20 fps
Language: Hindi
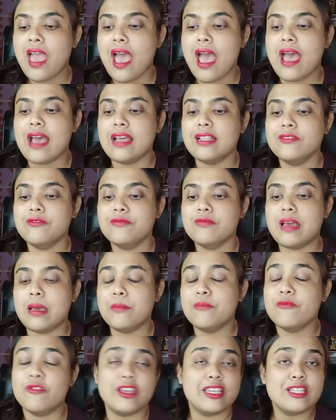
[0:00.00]
एंड आई
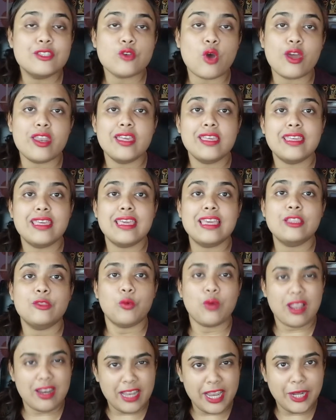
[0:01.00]
एम वेरी सॉरी कि
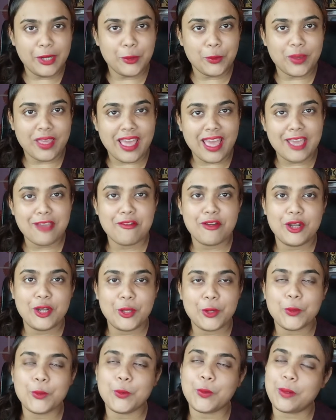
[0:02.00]
थोड़ा लेट हो गया है
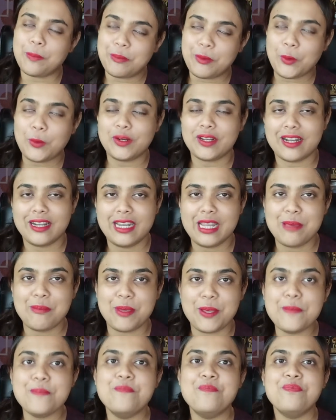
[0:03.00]
वीडियो अपलोड करने
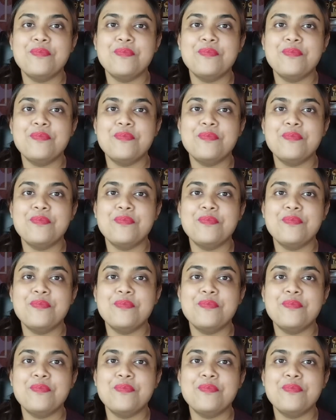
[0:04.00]
में